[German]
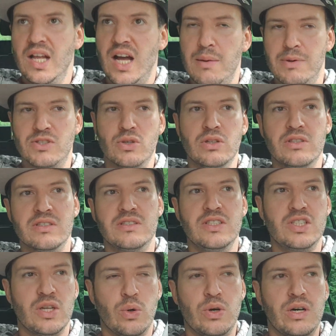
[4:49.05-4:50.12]
Aber sollte es
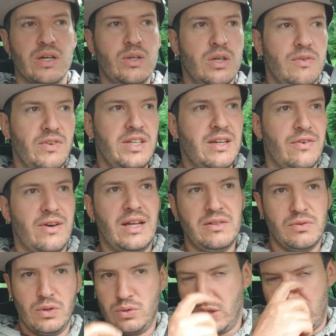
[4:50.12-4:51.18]
nicht auch irgendwie in der
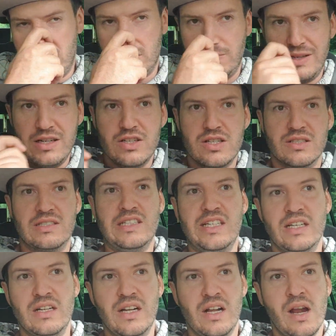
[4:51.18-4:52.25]
Verantwortung eines Managers
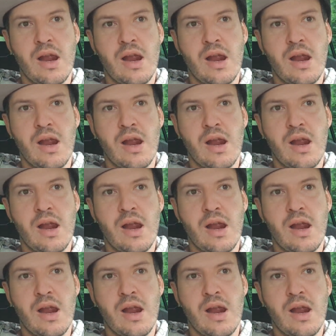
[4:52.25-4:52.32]
liegen,